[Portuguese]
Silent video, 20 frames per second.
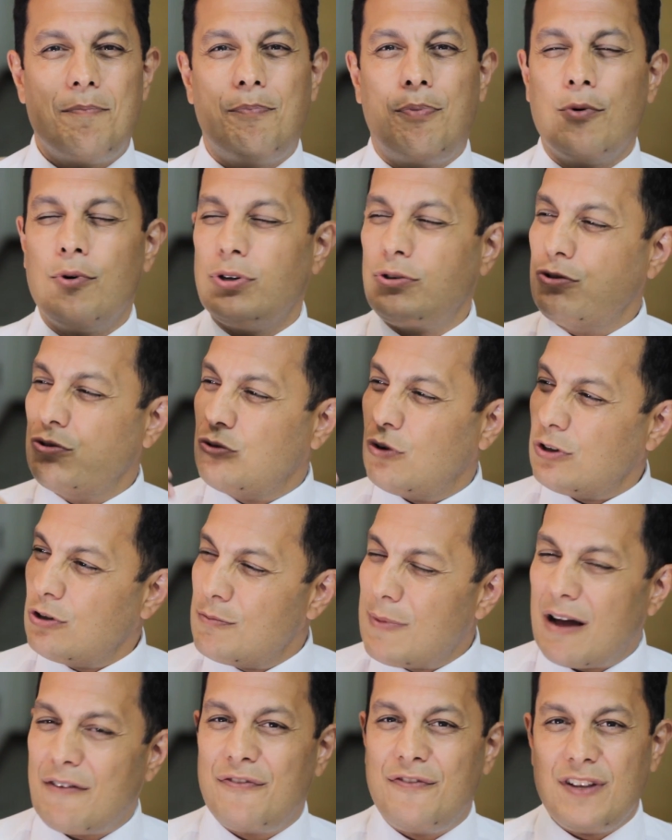por toda
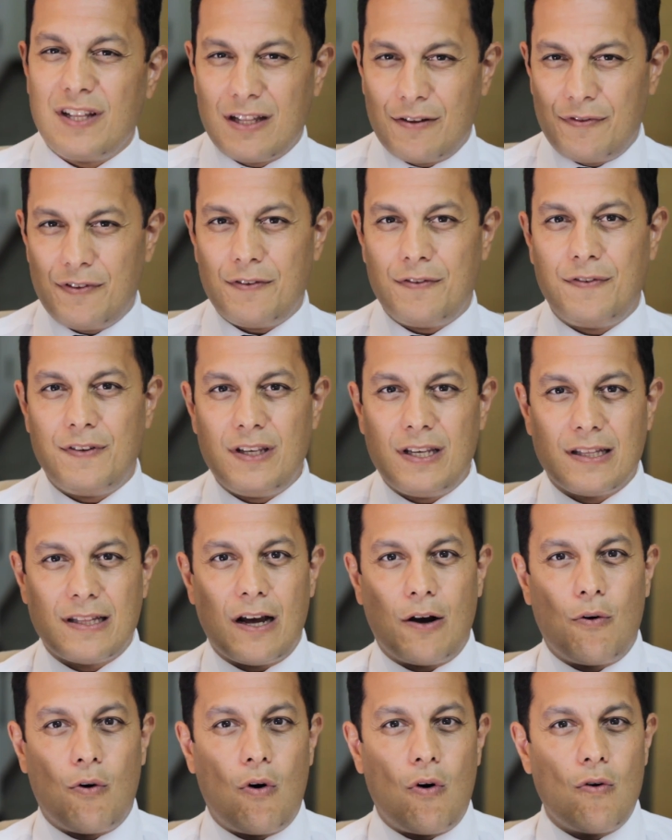uma vida
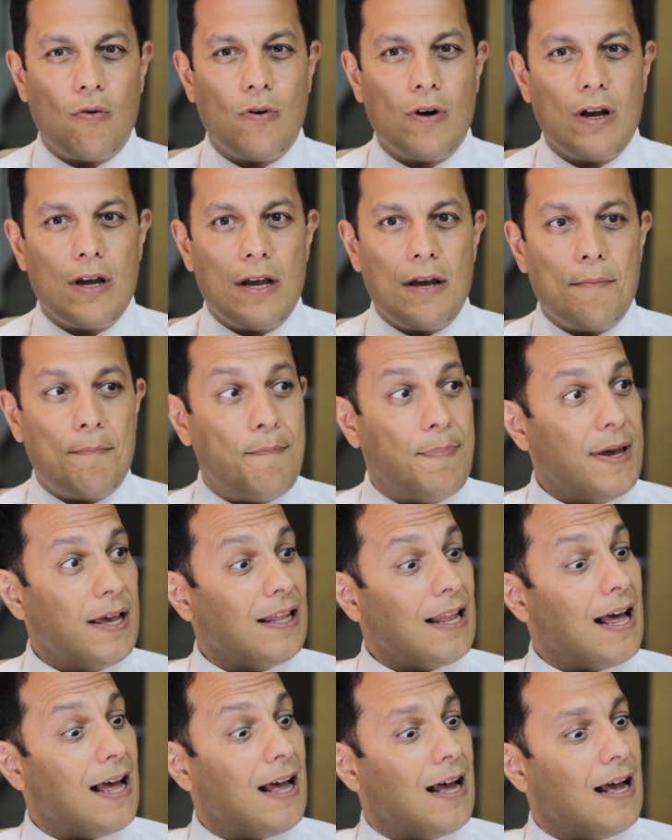vivida ou
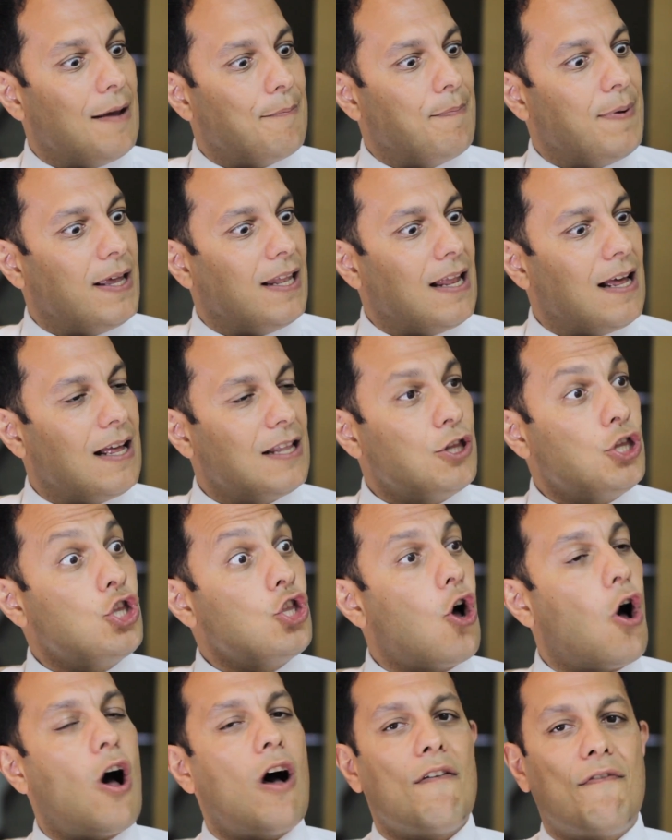pela, pela
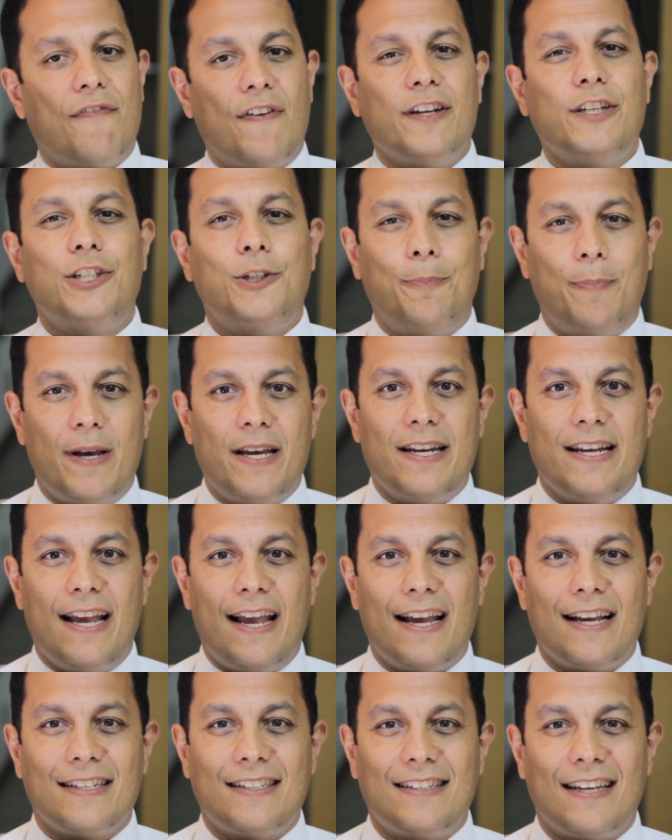nova
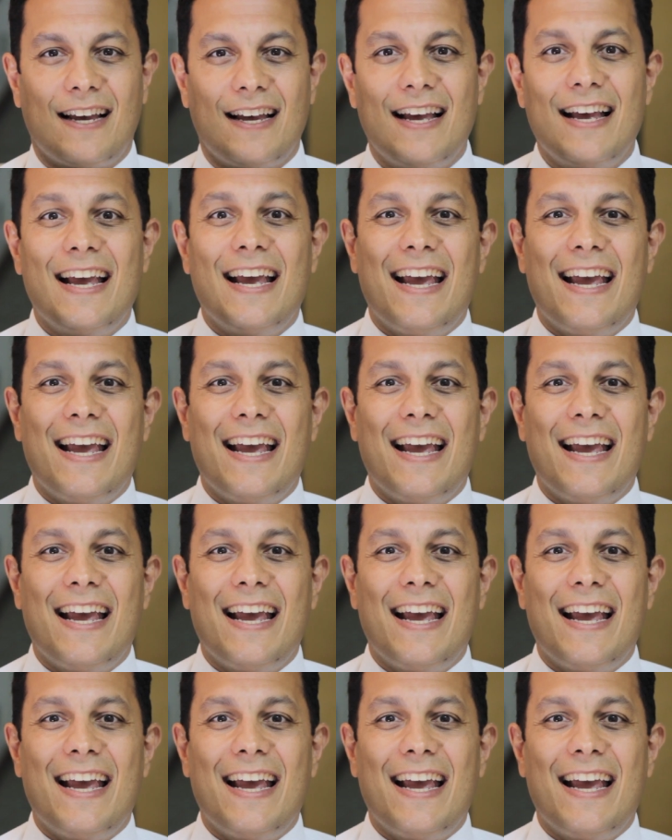experiência,